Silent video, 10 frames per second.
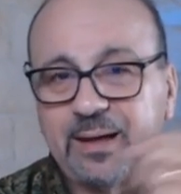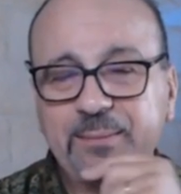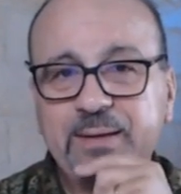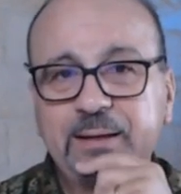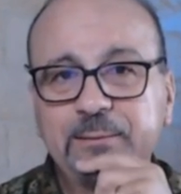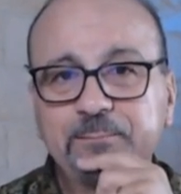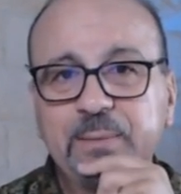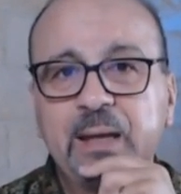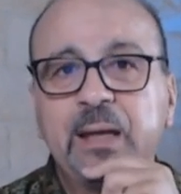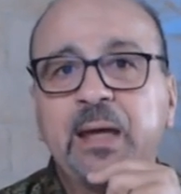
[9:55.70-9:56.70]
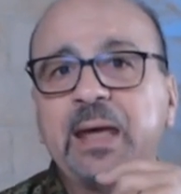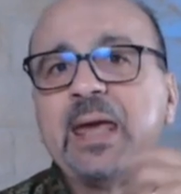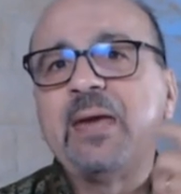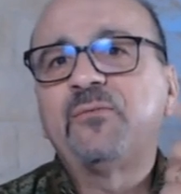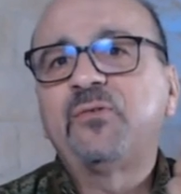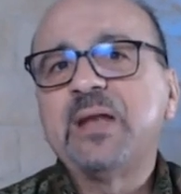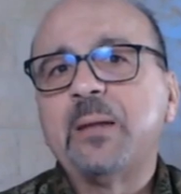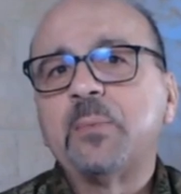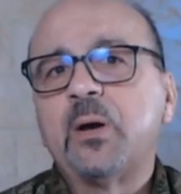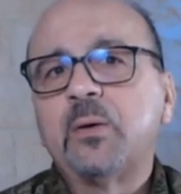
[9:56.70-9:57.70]
Amen. Et
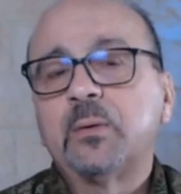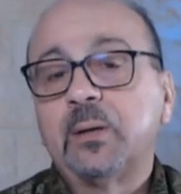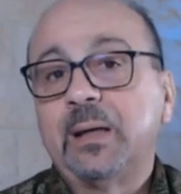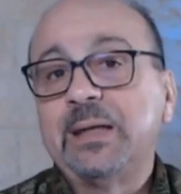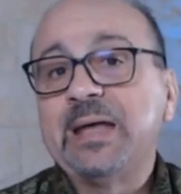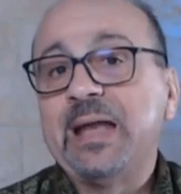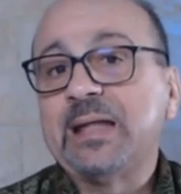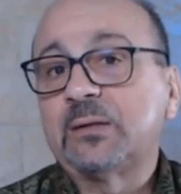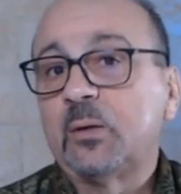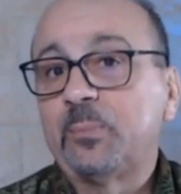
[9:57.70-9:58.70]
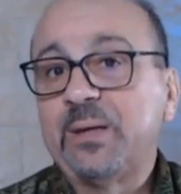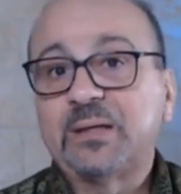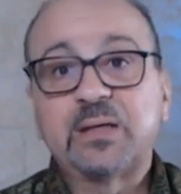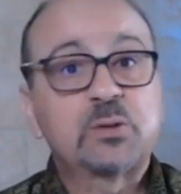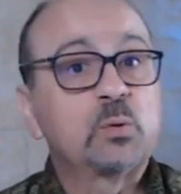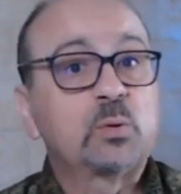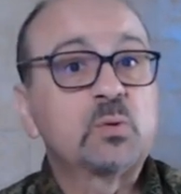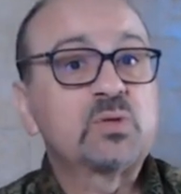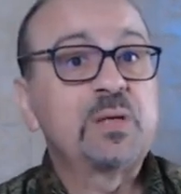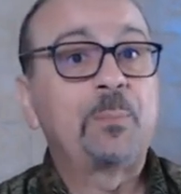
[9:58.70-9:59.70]
finalement, il y a les tempêtes qui sont
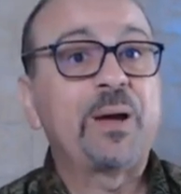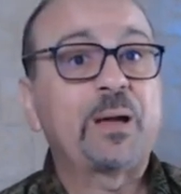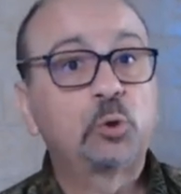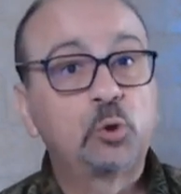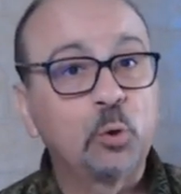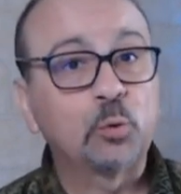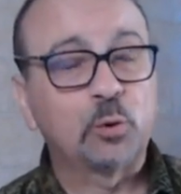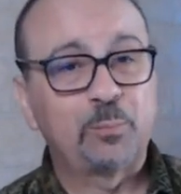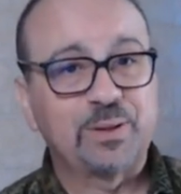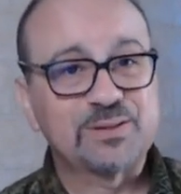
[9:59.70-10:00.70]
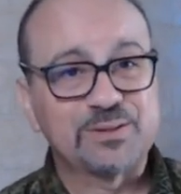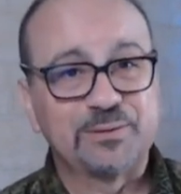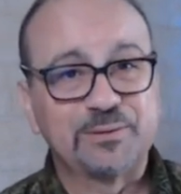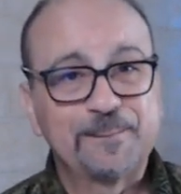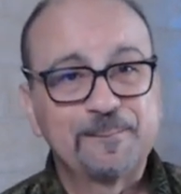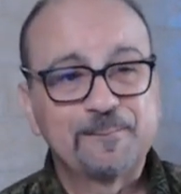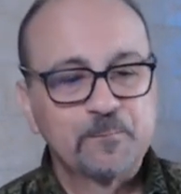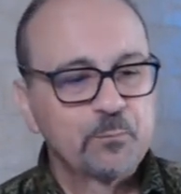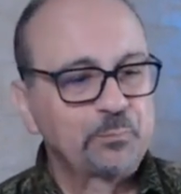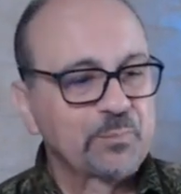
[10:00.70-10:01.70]
causées par d'autres personnes.
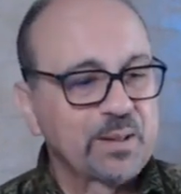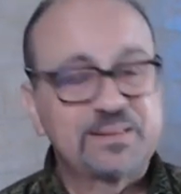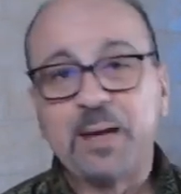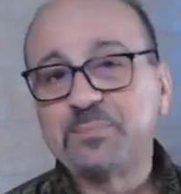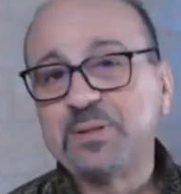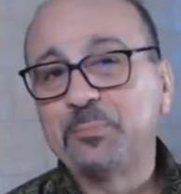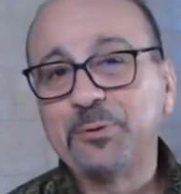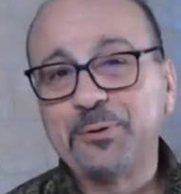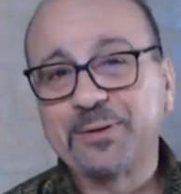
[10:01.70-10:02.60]
C'est un petit peu le